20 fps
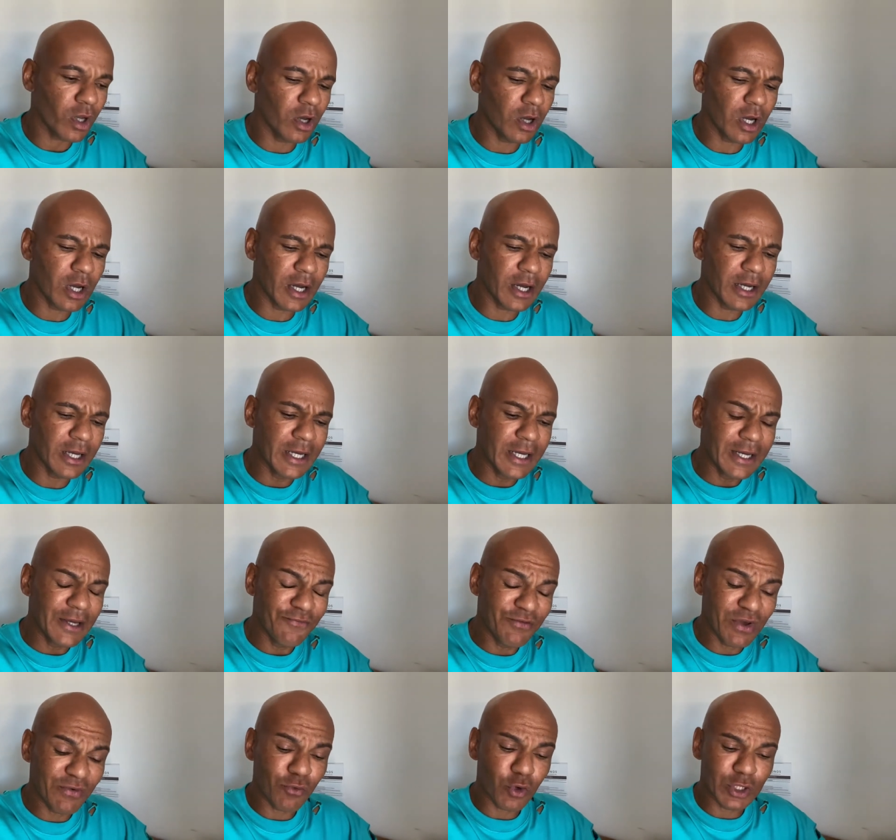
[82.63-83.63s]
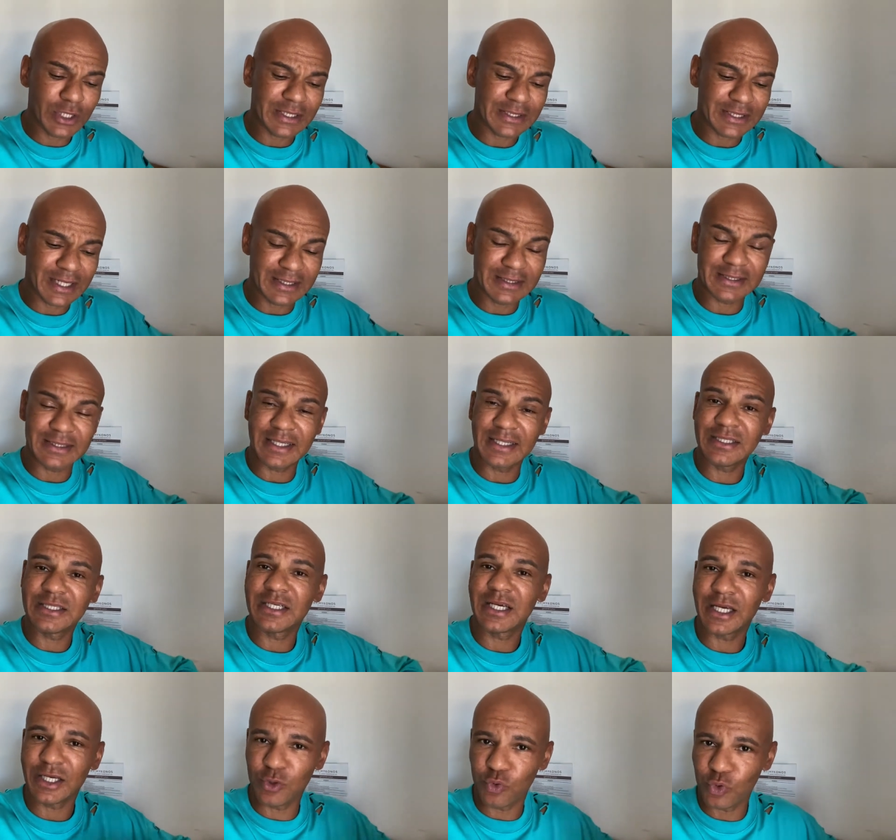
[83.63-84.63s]
äh, wir wollen das Ganze jetzt
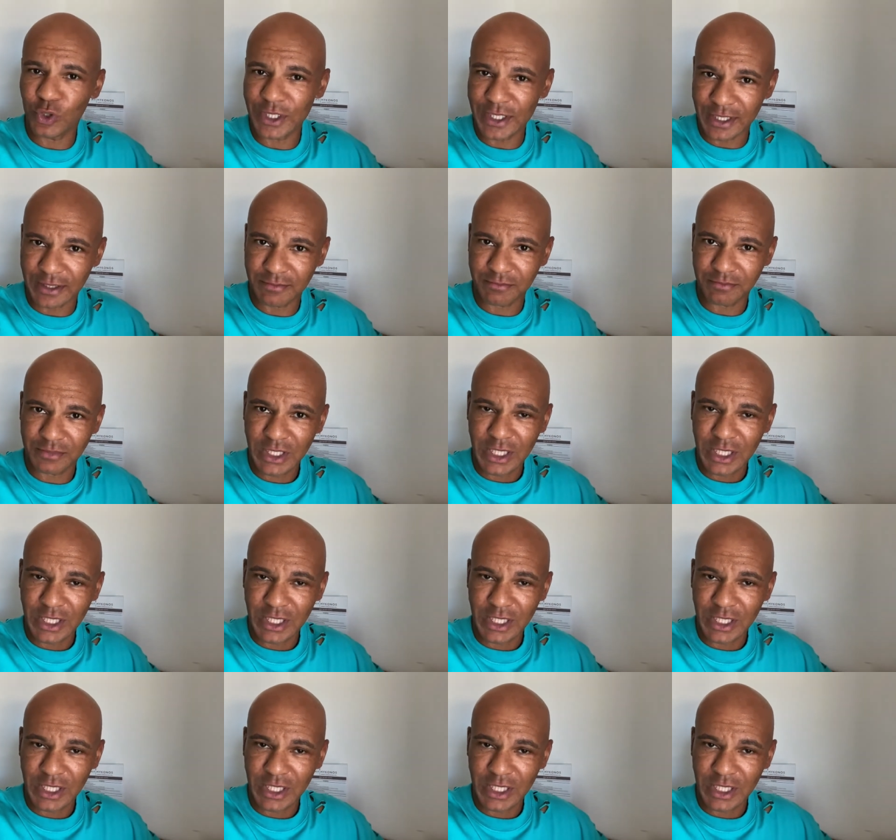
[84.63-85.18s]
regulieren.